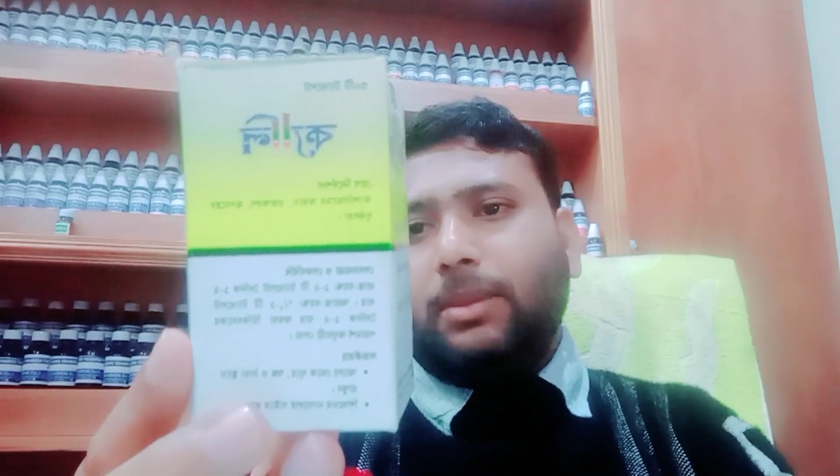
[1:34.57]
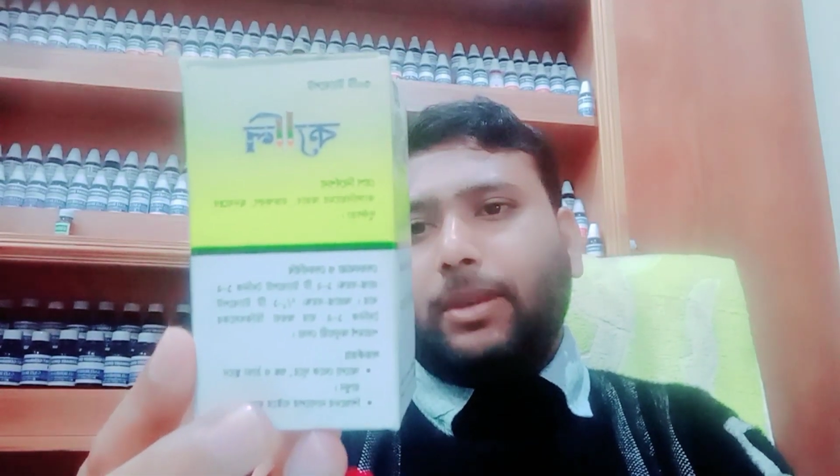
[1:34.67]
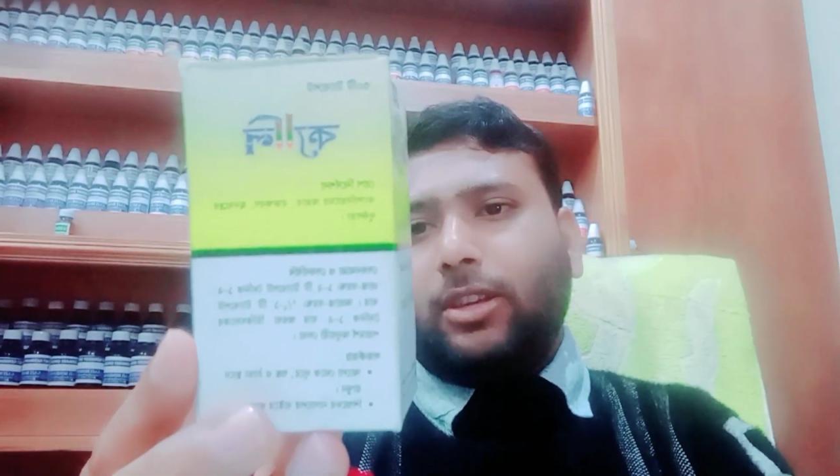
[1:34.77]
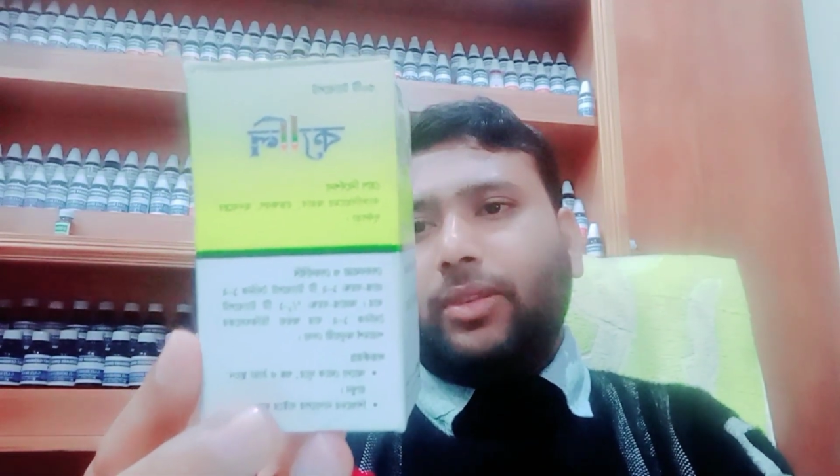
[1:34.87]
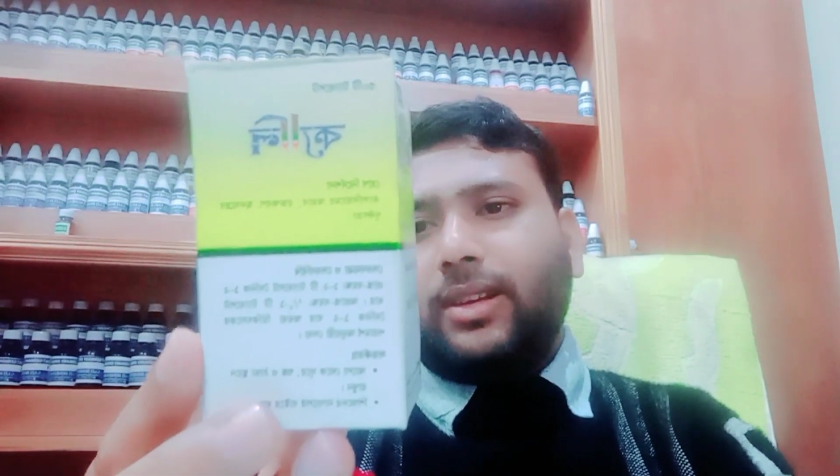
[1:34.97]

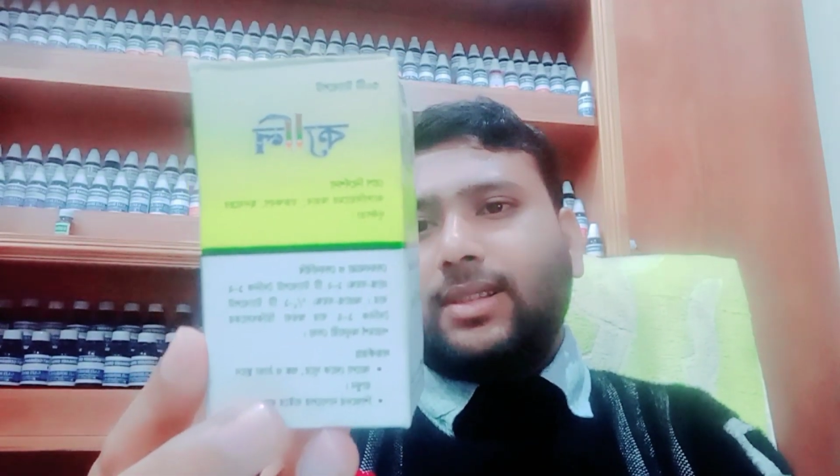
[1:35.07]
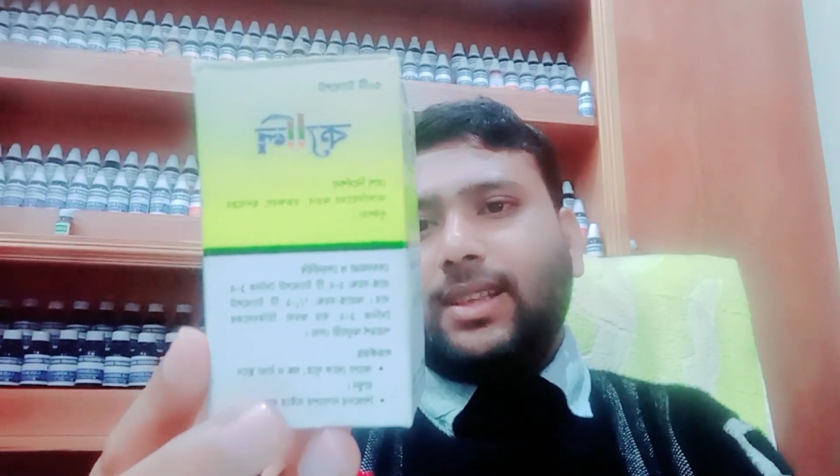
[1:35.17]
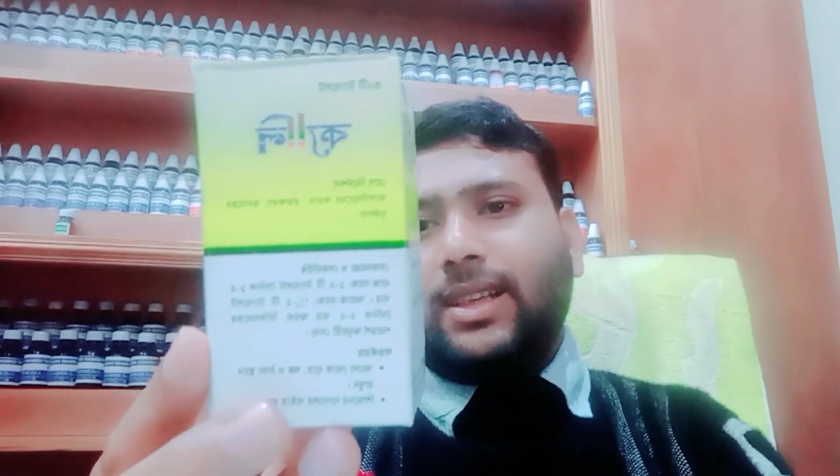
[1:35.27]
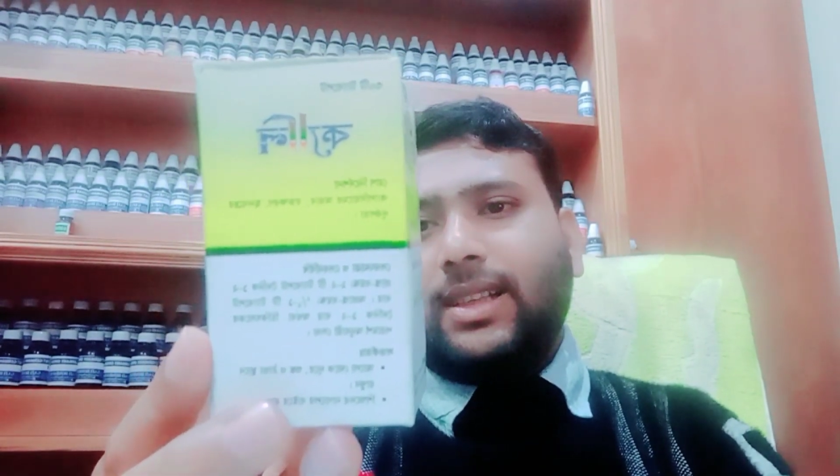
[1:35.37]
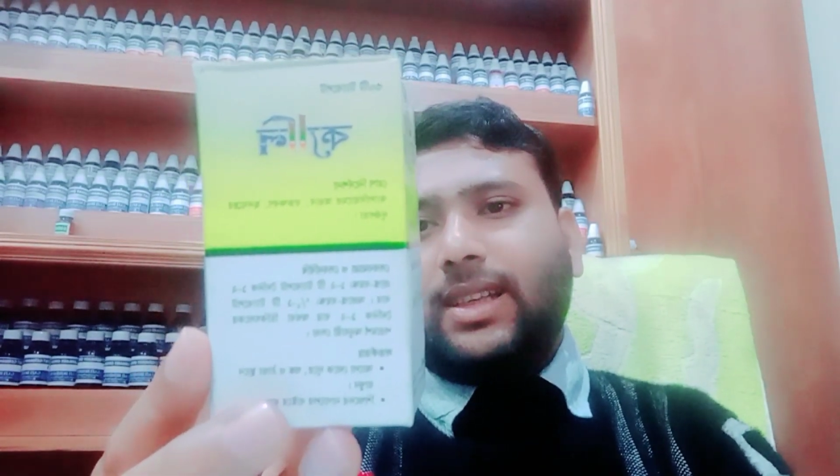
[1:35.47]

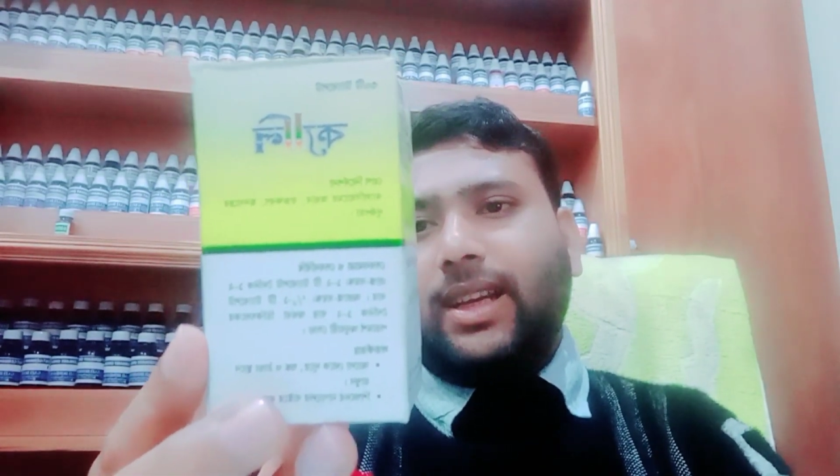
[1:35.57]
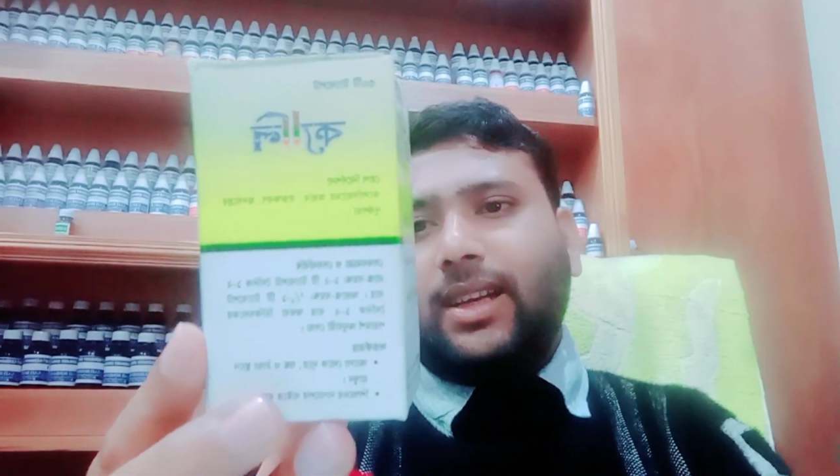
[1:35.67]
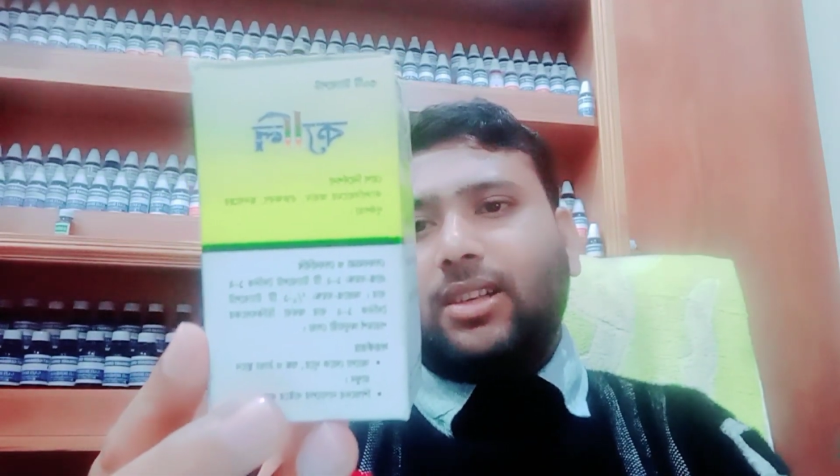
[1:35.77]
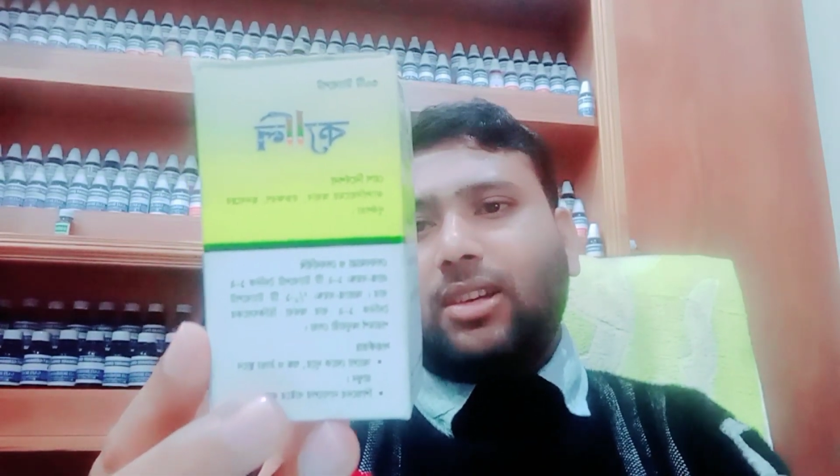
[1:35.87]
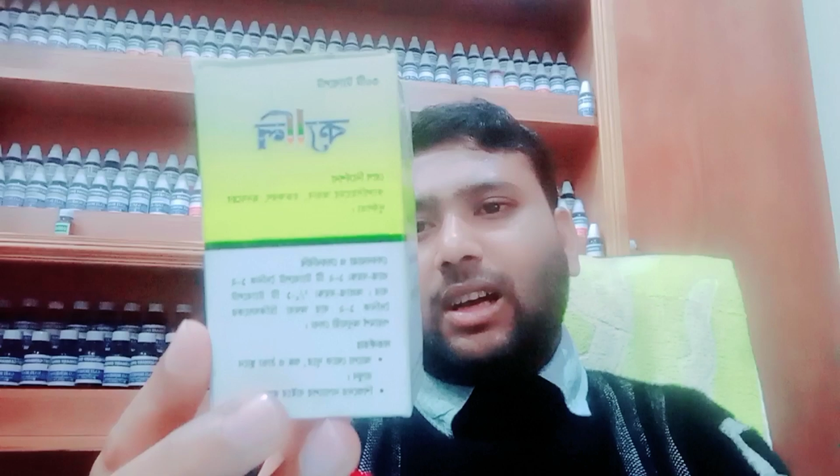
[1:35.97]
ম্যানুফ্যাকচারিং
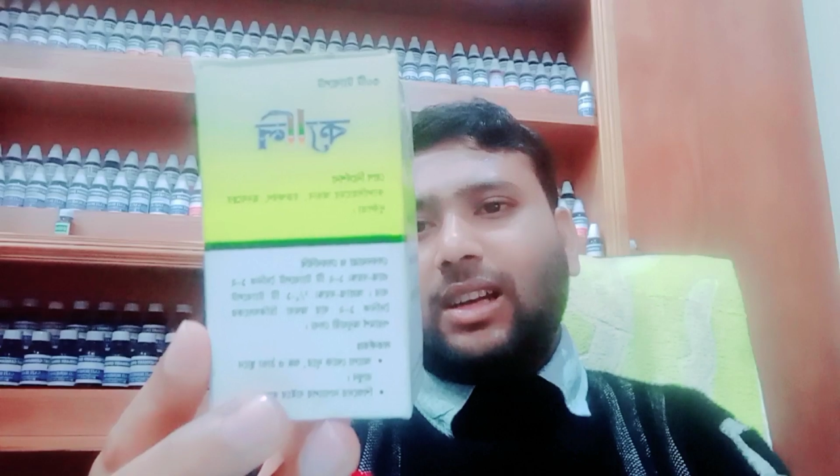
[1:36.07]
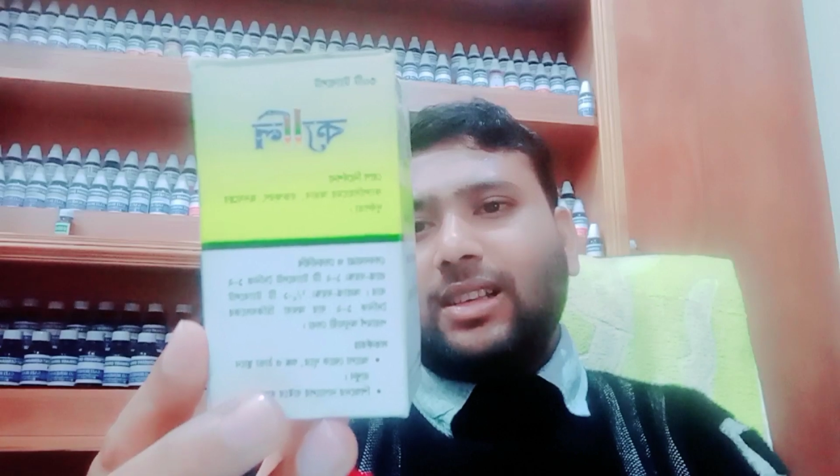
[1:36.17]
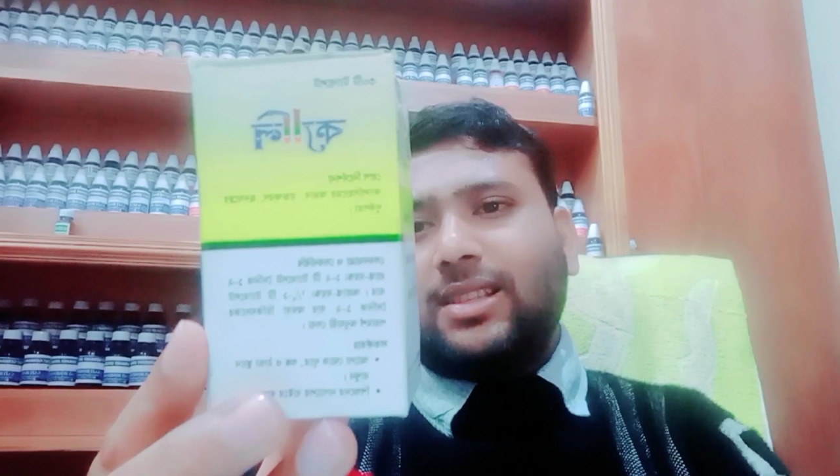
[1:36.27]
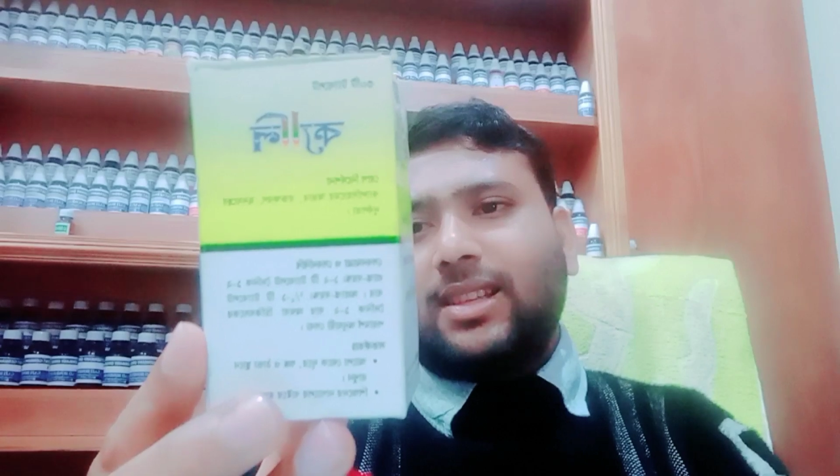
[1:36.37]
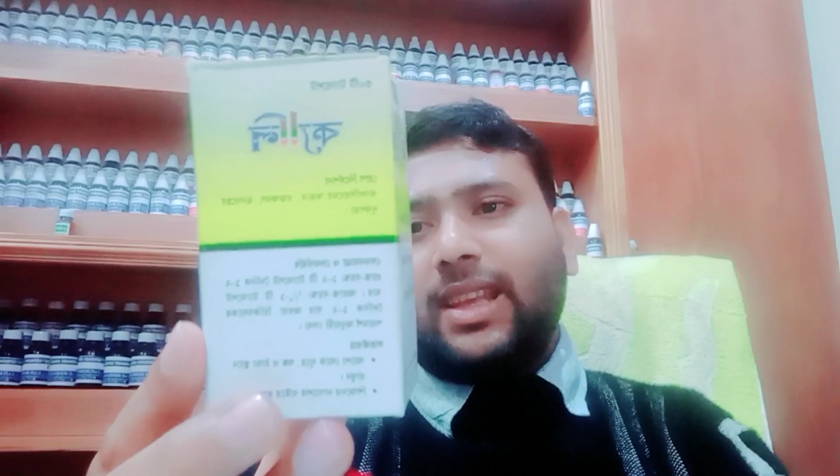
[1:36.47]
ডেট আগস্ট